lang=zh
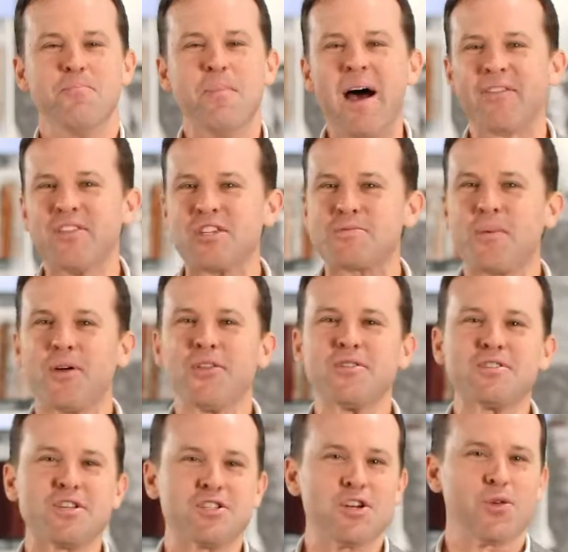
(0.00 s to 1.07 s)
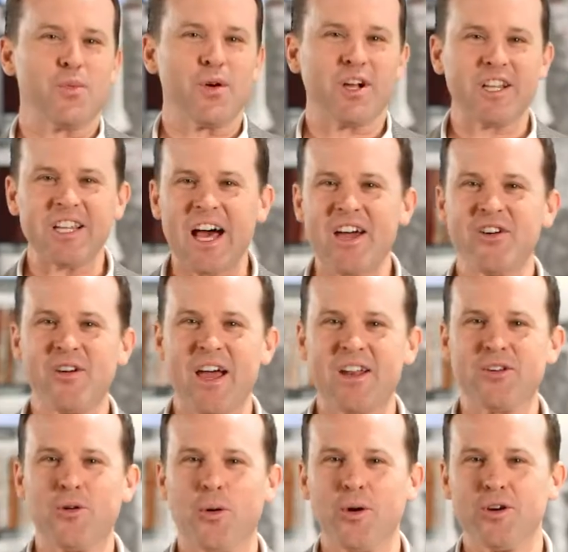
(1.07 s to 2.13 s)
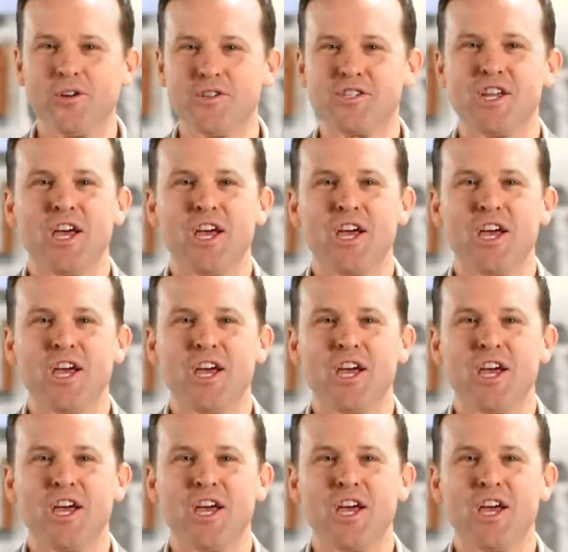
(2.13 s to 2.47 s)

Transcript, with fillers: m a t h i s Brothers 是你选购沙发、躺椅